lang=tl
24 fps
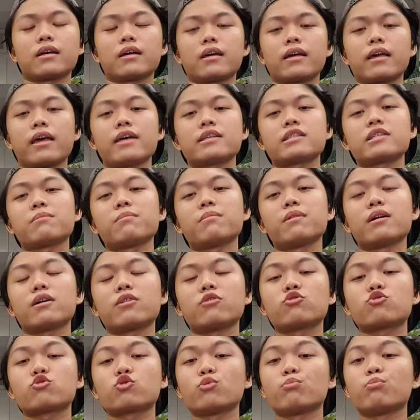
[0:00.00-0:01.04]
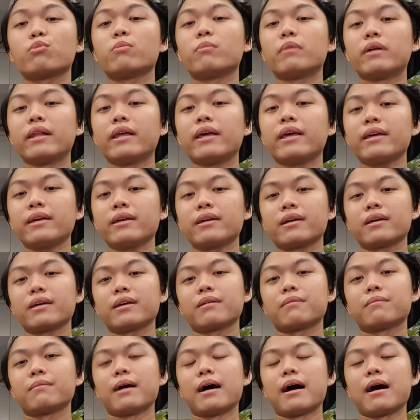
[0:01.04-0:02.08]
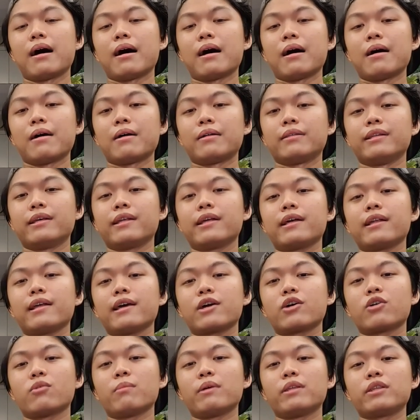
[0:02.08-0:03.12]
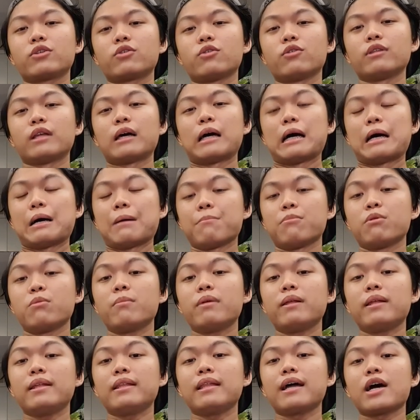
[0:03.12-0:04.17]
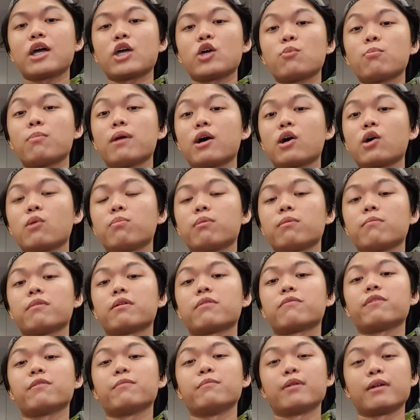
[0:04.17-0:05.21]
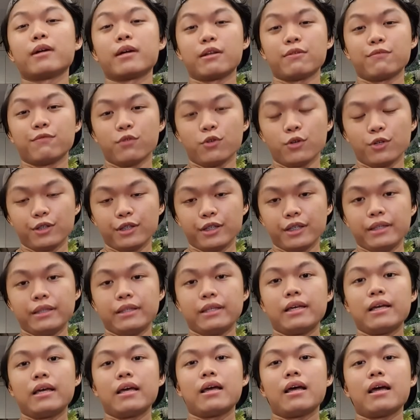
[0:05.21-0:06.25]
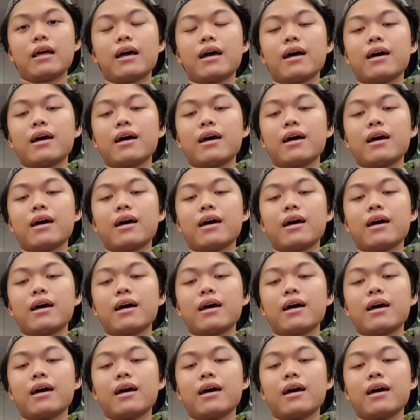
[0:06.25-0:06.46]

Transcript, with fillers: Kaya sa mga gustong bumili, uh, nire-recommend ko na bumili na kayo bago pa mag-February 14.